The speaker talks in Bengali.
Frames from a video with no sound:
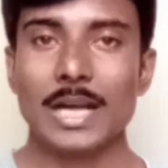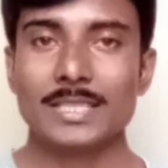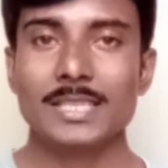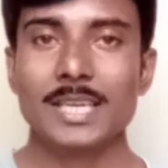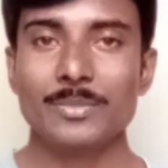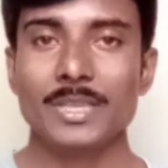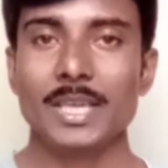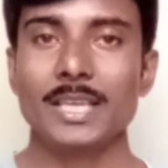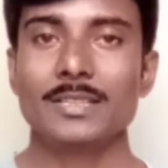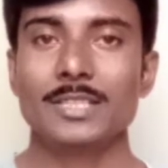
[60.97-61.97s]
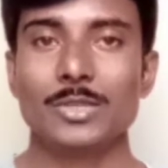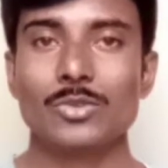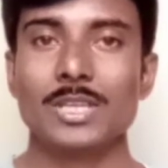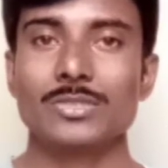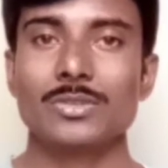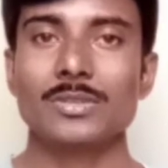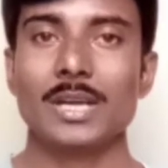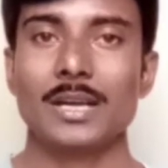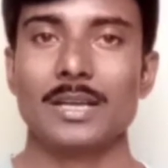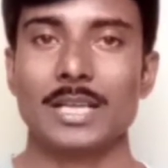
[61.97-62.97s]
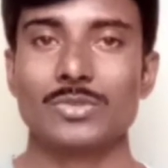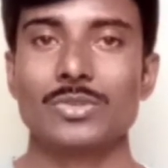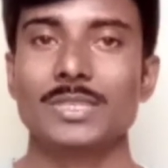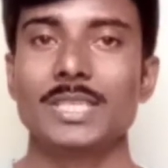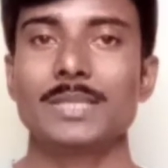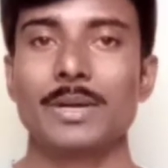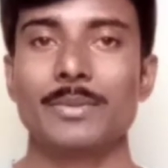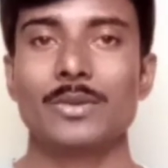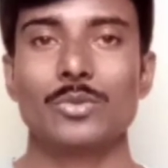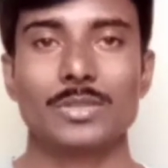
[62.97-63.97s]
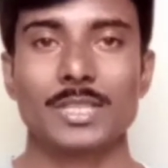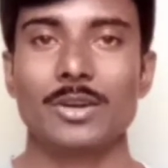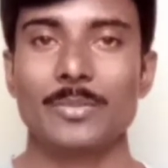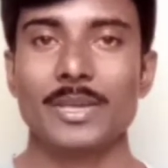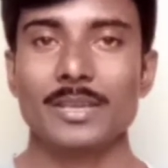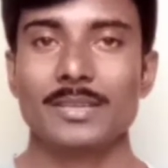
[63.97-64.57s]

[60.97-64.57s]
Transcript: আজকে আমি এই ত্রিকোণাসন আসনটি কিভাবে করতে হবে